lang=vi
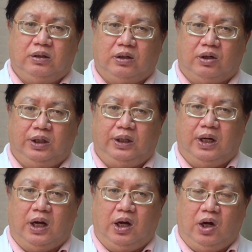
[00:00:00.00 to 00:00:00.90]
Rồi
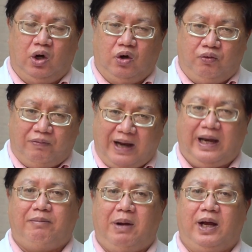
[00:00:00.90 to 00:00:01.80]
và
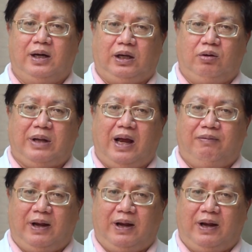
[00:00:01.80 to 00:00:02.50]
đặc biệt là chúng ta